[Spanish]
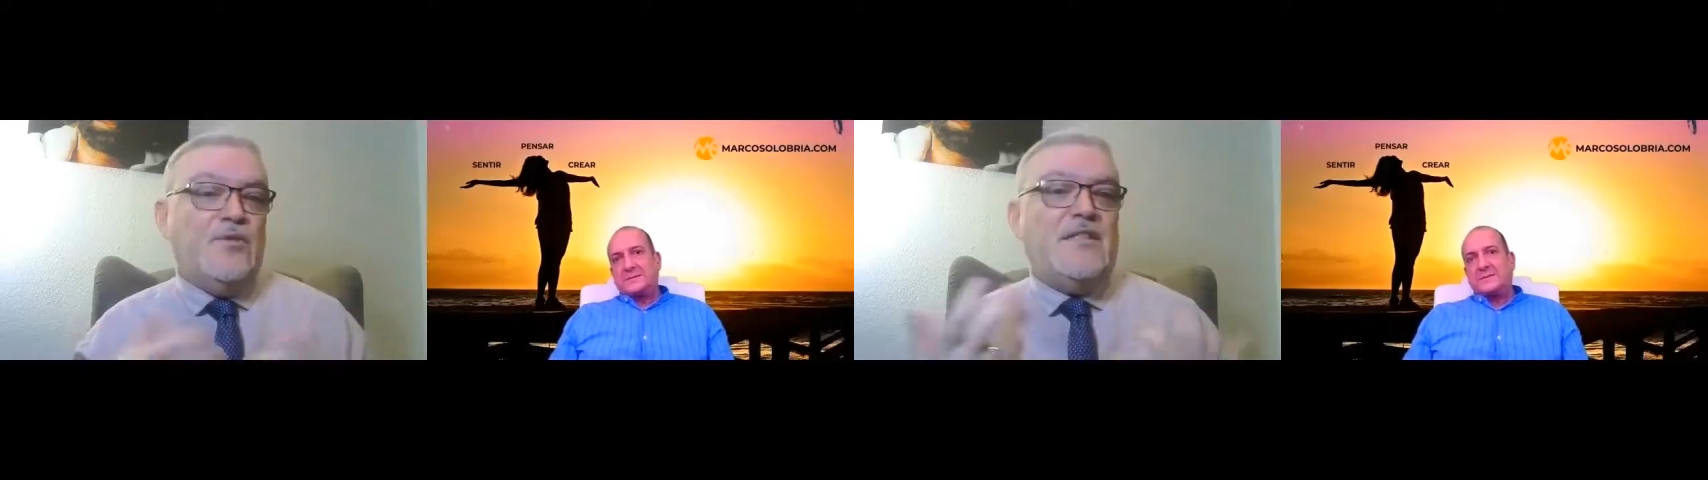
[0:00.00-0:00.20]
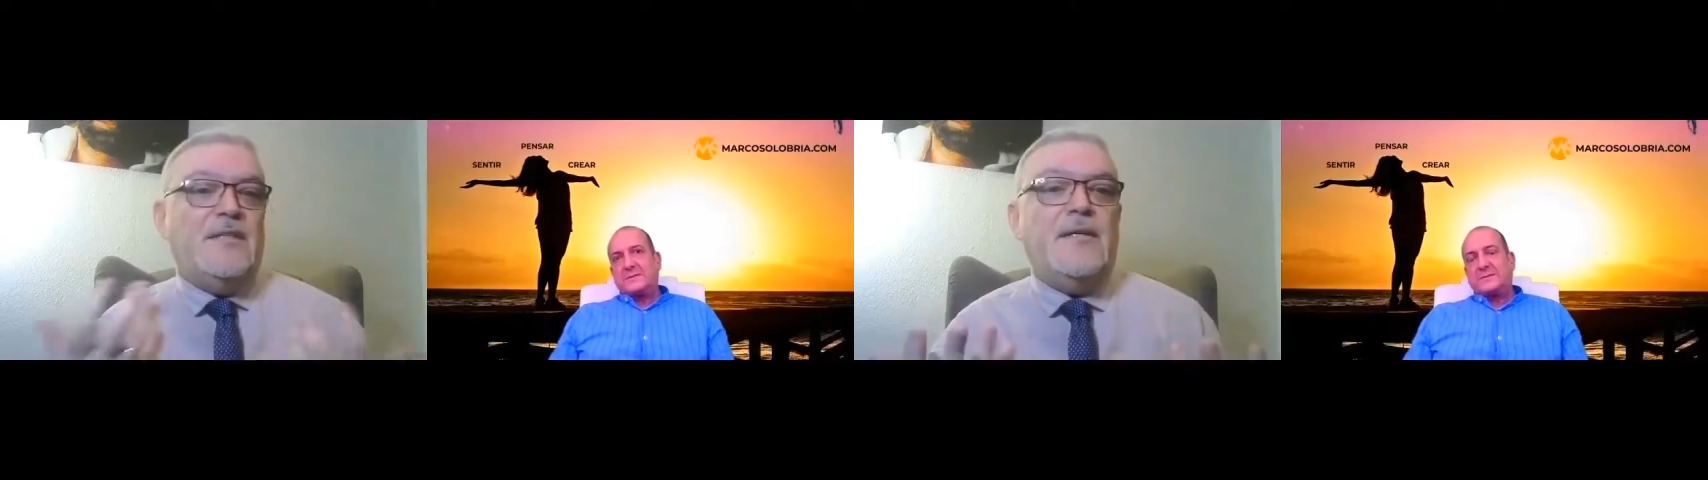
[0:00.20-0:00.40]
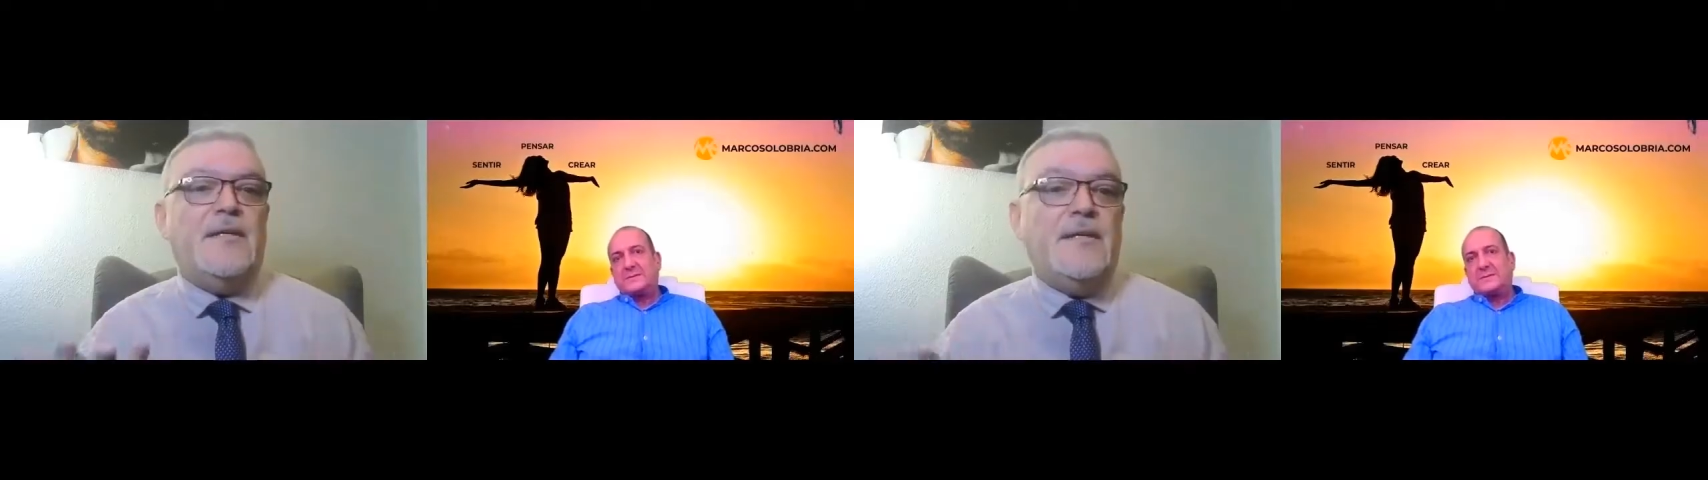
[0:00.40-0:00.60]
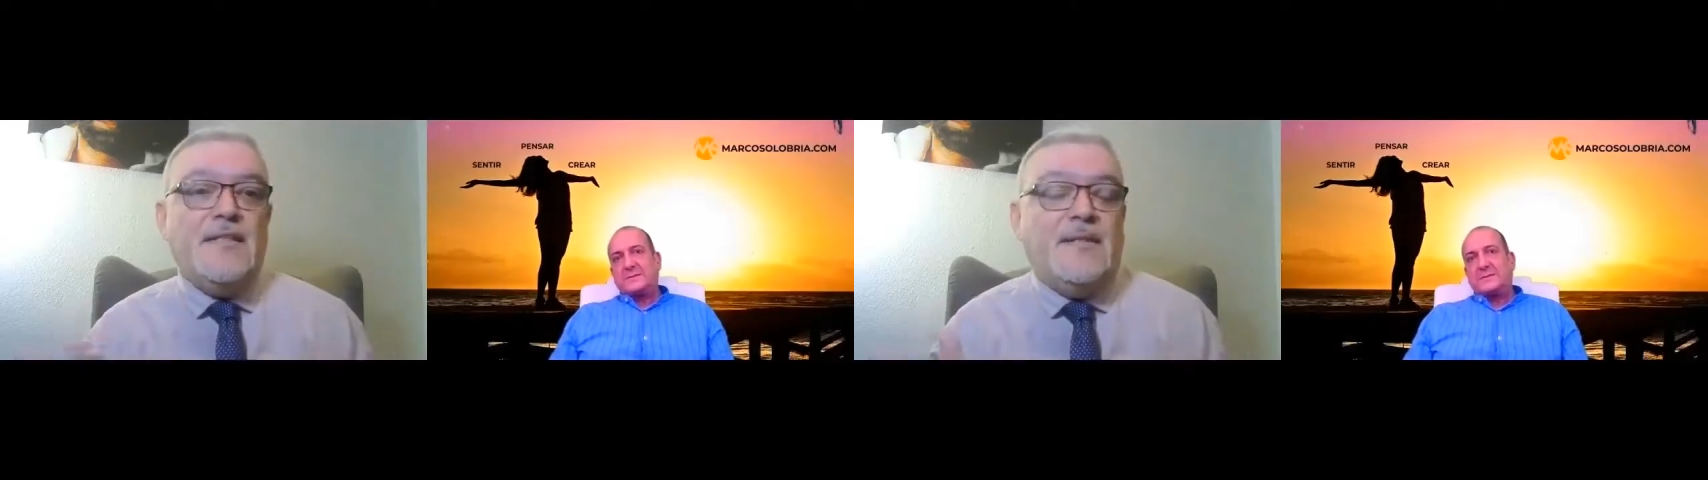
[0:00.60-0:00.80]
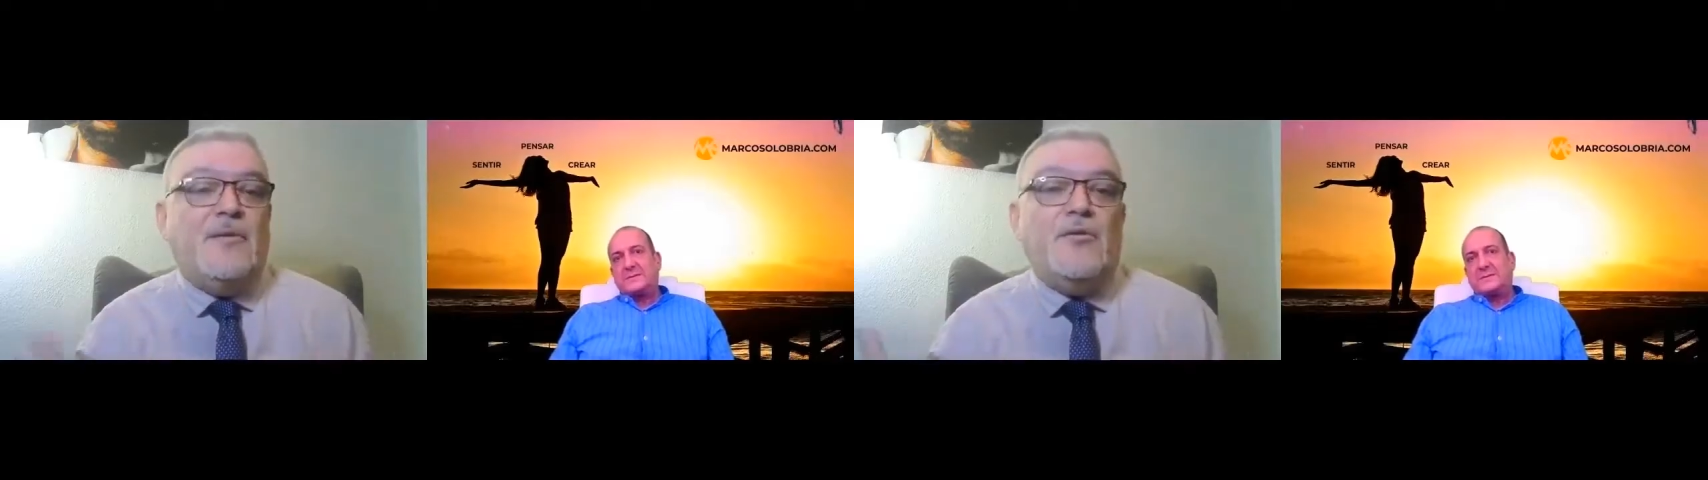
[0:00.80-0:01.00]
pues iba,
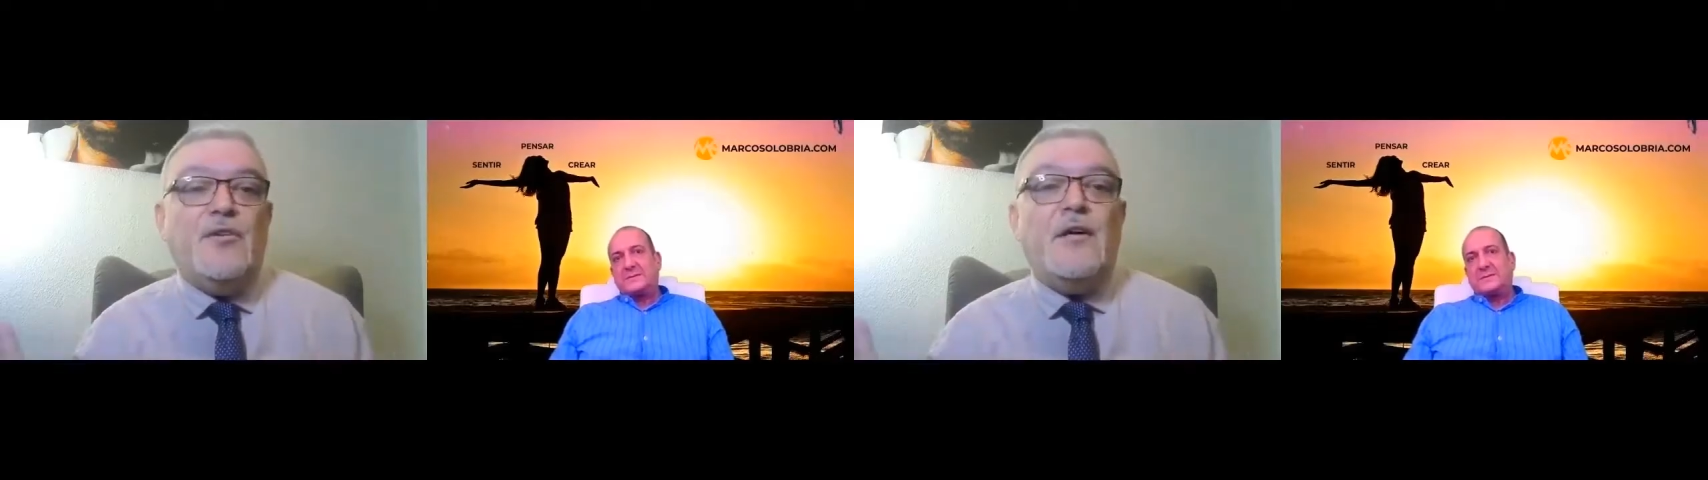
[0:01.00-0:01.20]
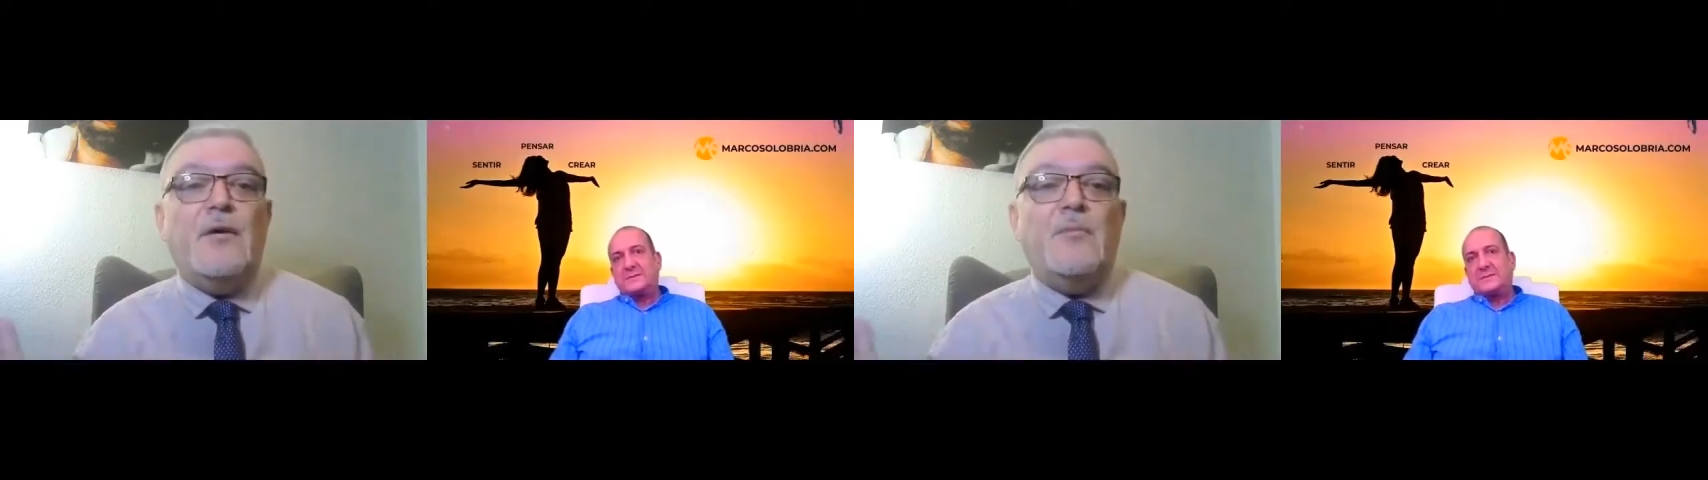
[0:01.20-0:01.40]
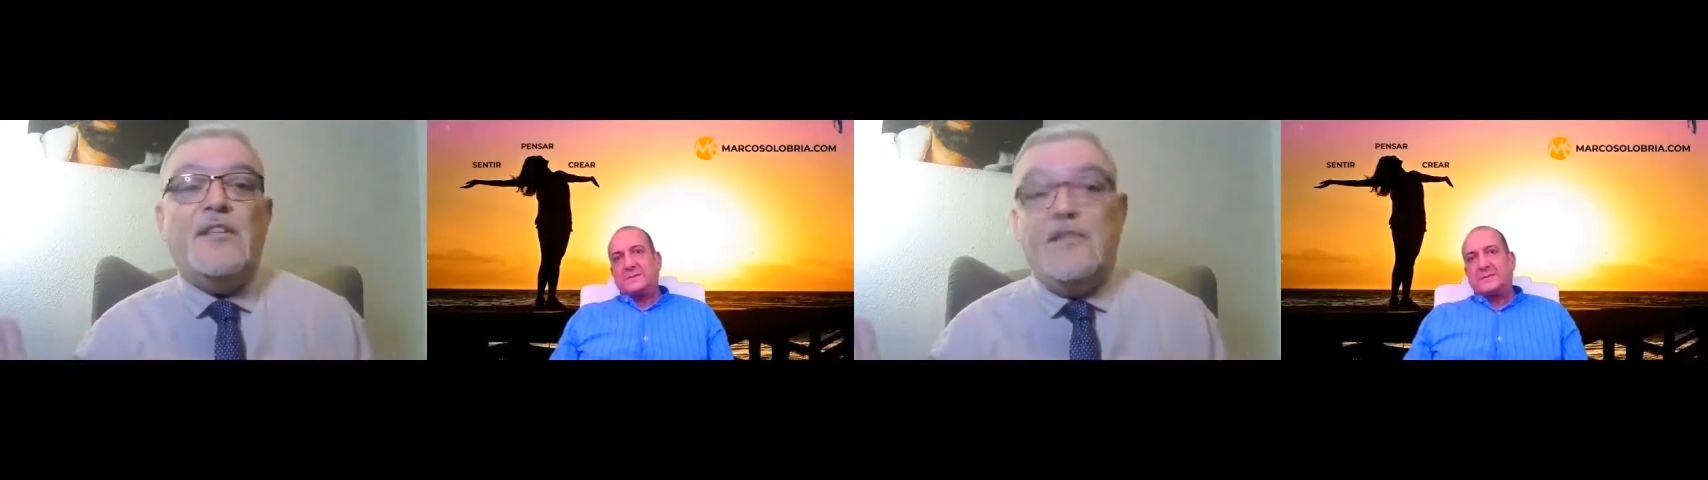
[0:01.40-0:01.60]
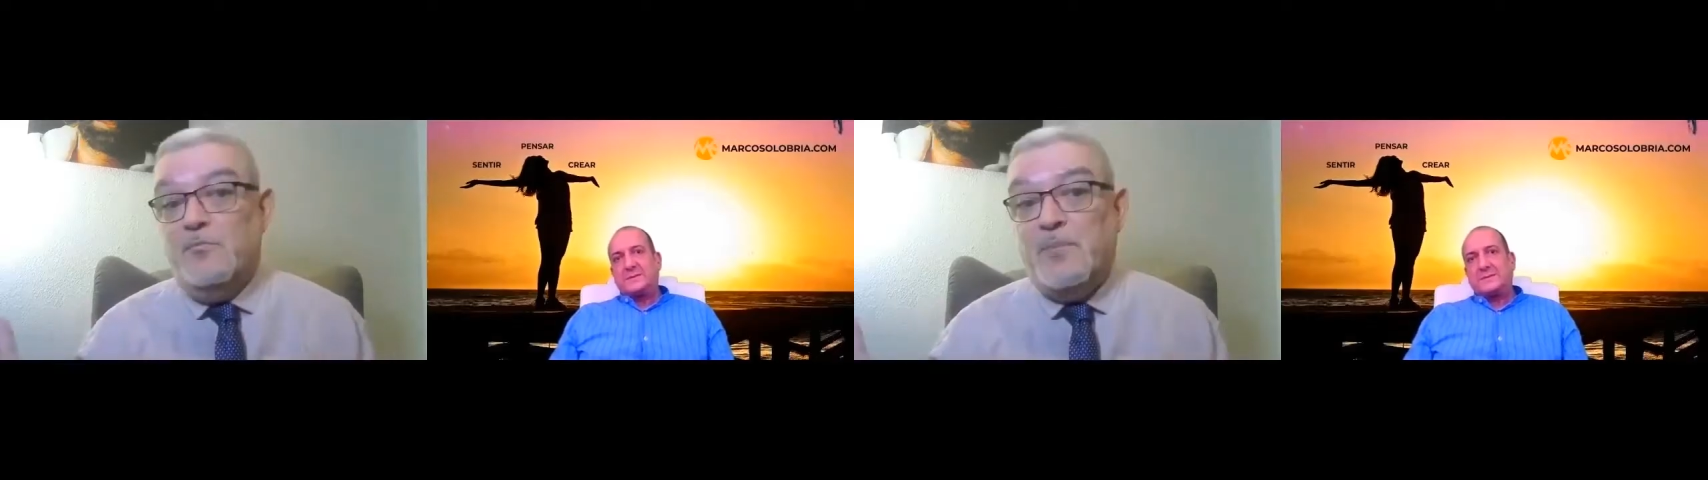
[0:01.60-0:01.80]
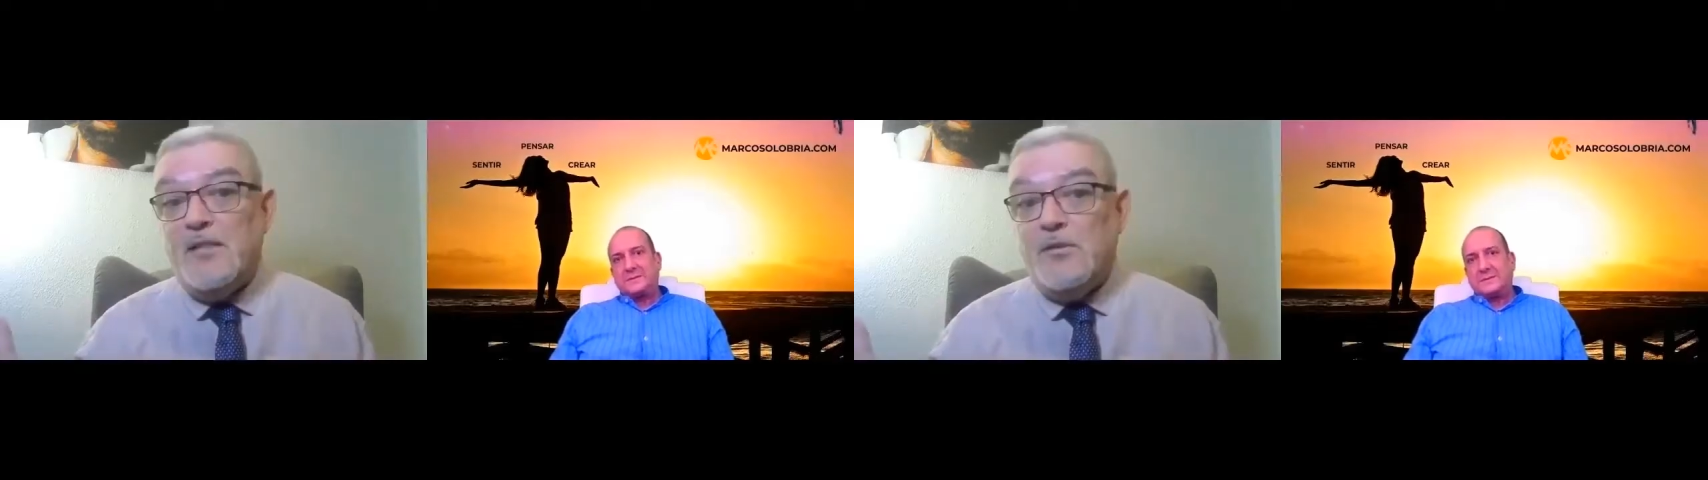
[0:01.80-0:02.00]
estaba condenado a muerte
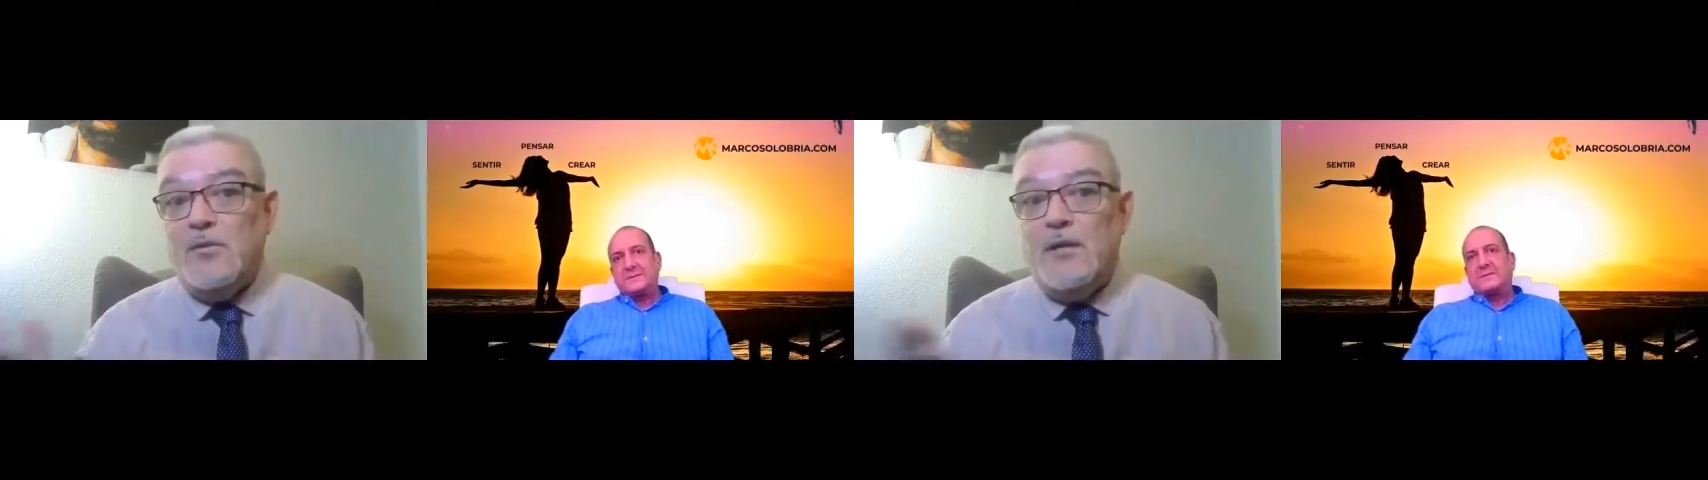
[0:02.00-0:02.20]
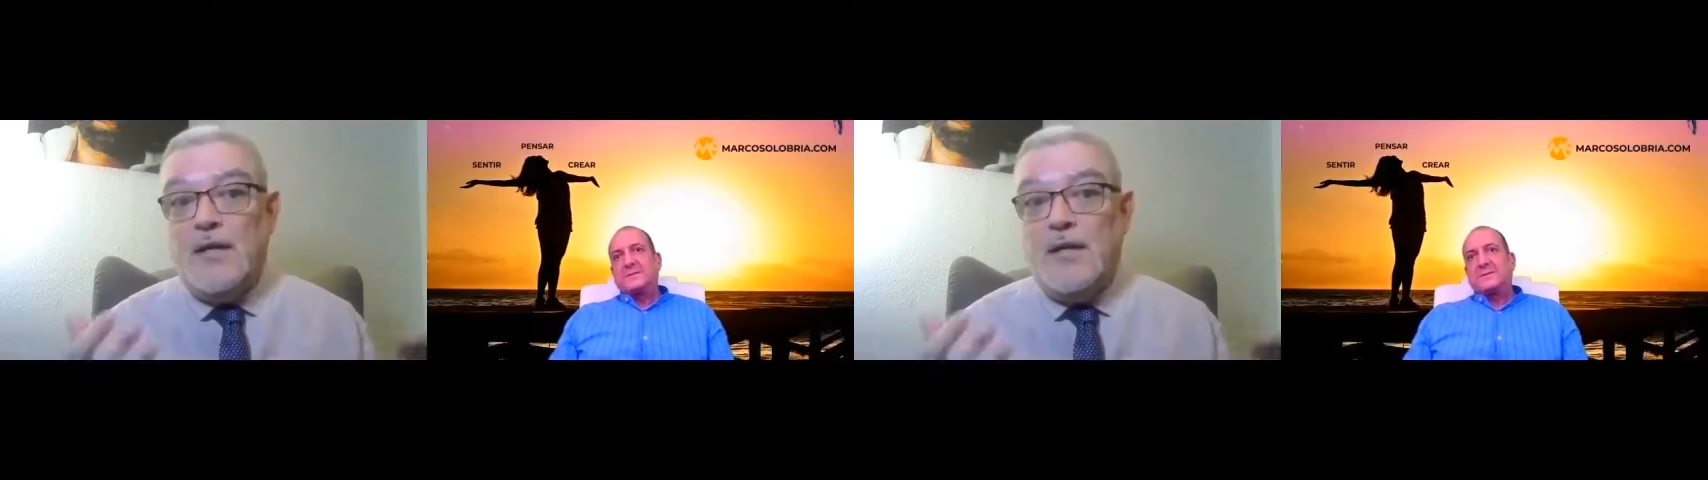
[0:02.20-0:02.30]
un preso